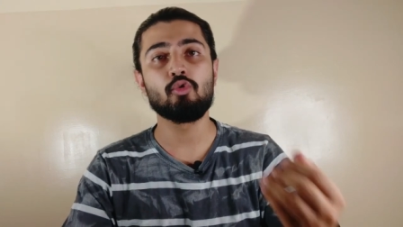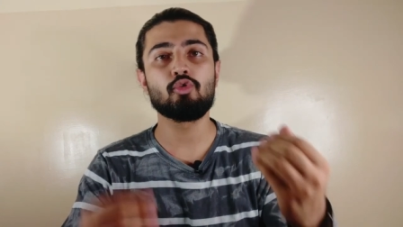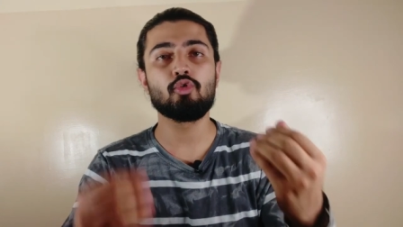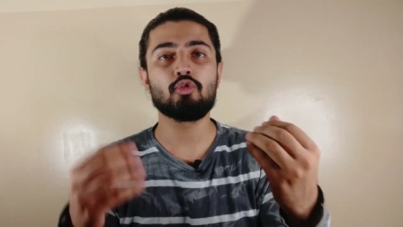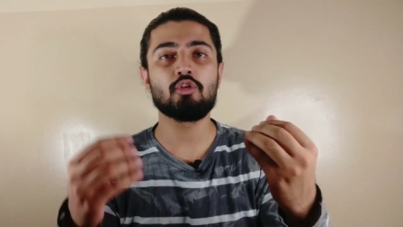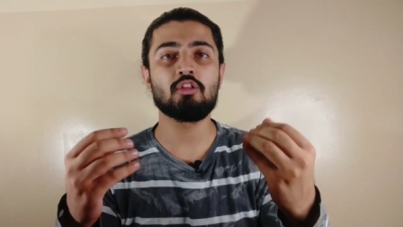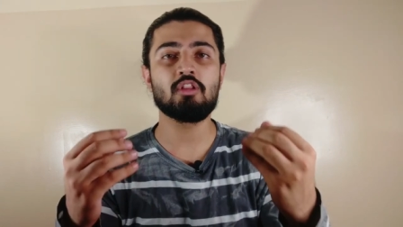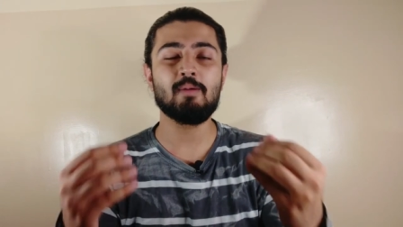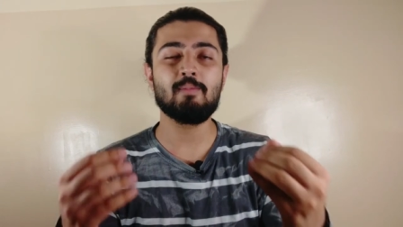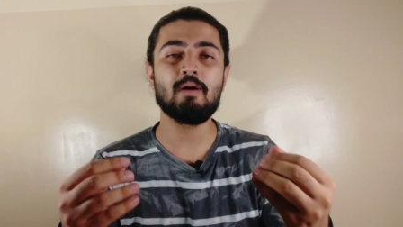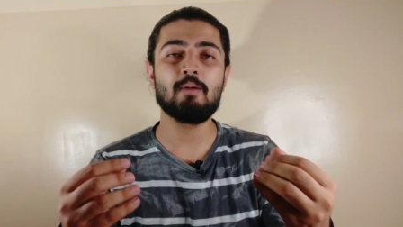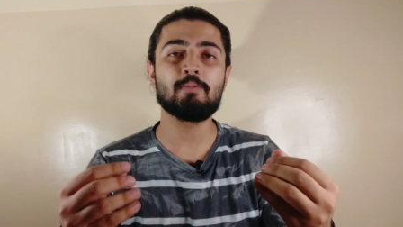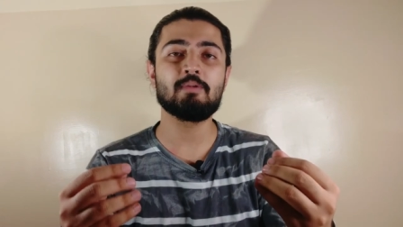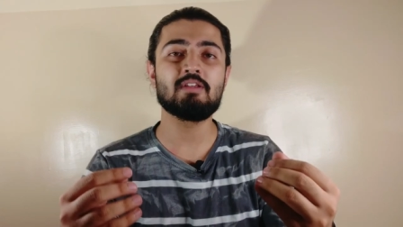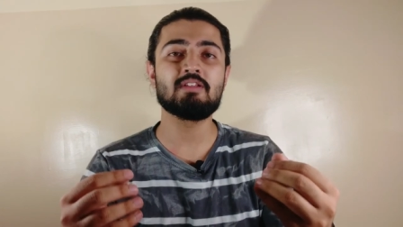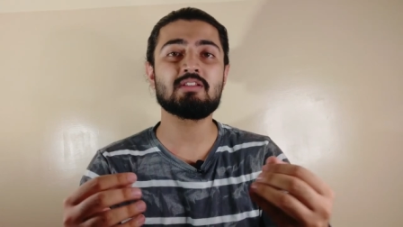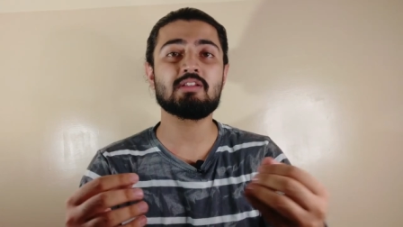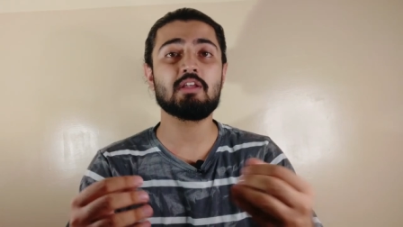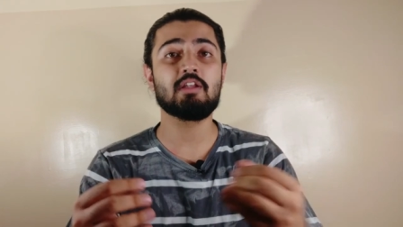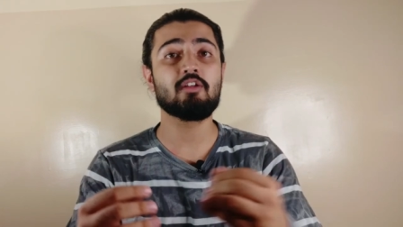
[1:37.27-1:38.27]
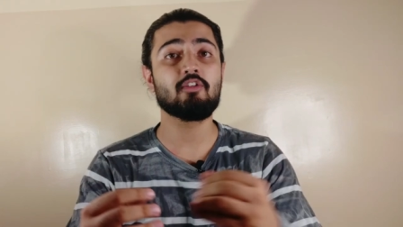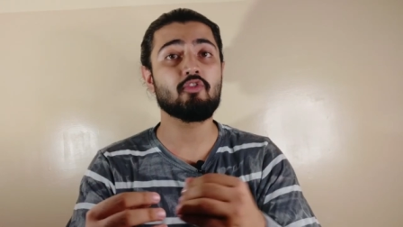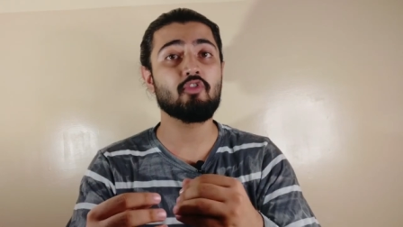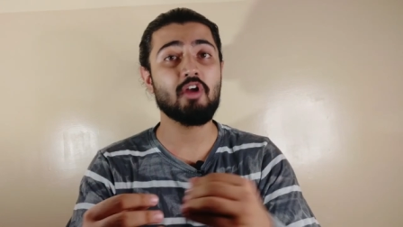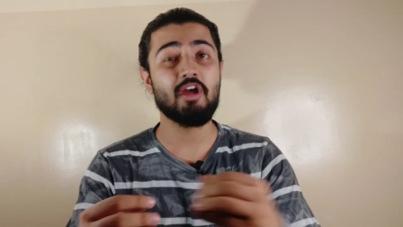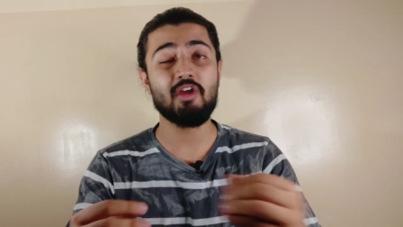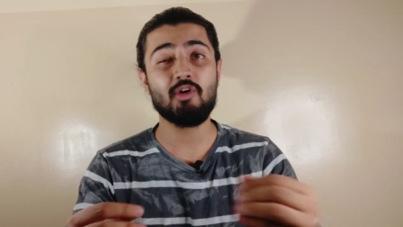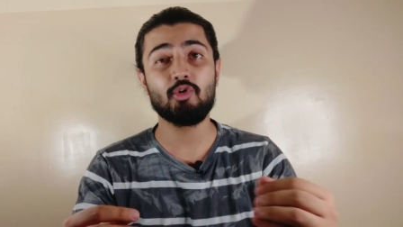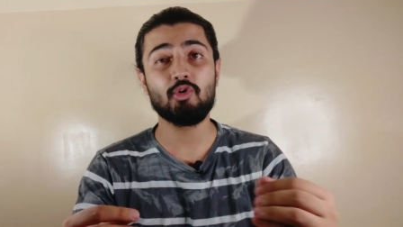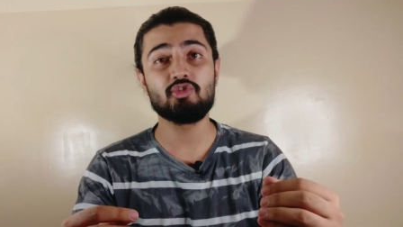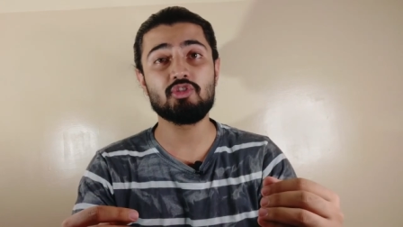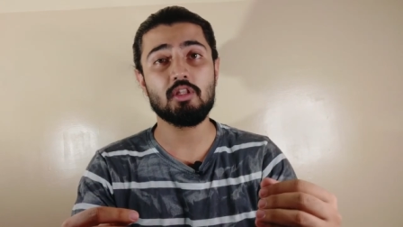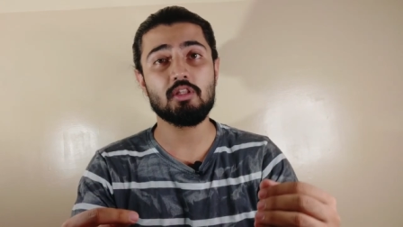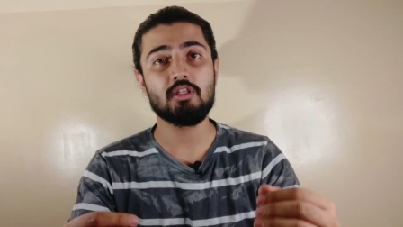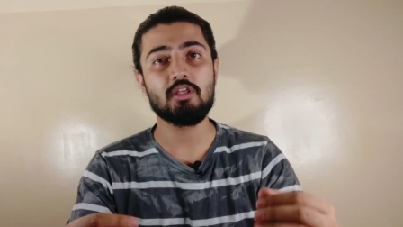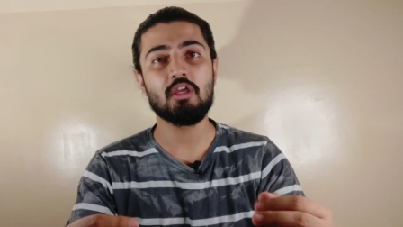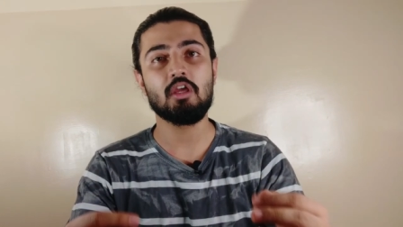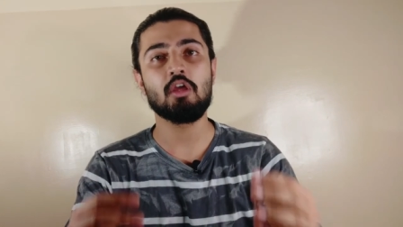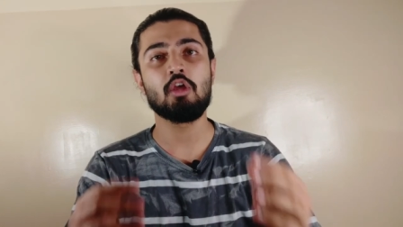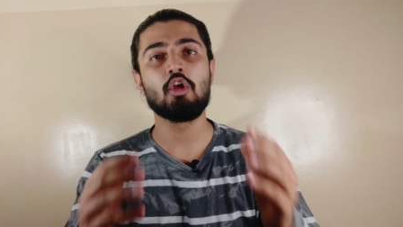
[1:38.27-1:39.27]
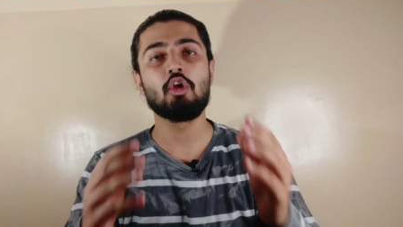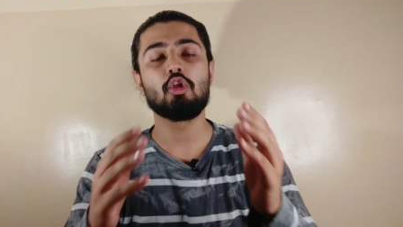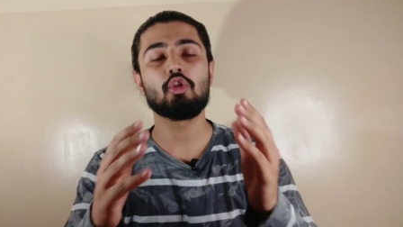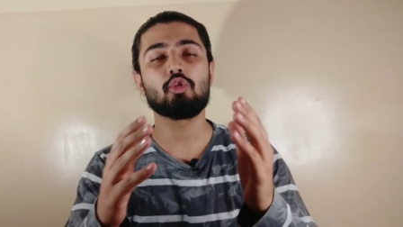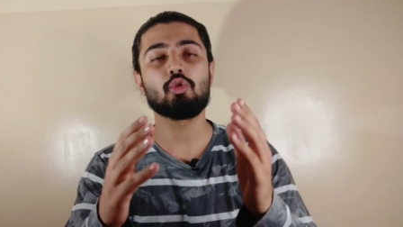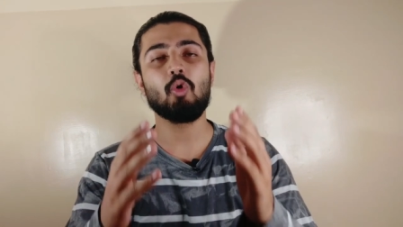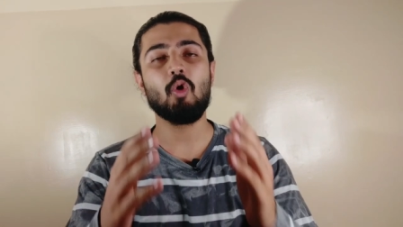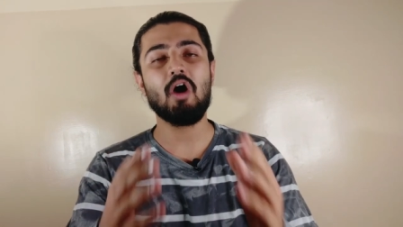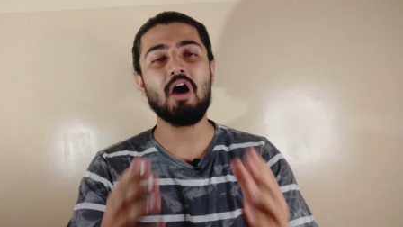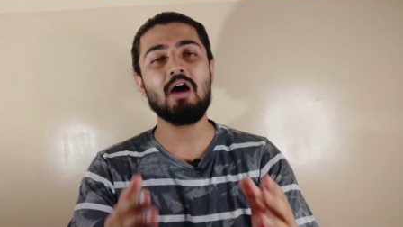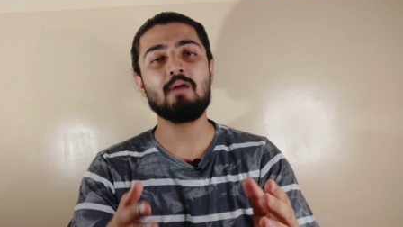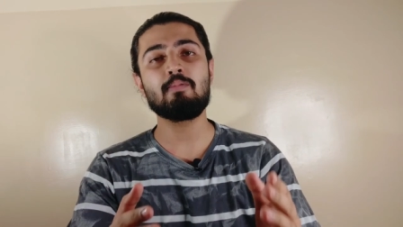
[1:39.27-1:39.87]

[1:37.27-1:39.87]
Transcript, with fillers: क्योंकि तब आपकी स्किन ड्राई हो जाती है तो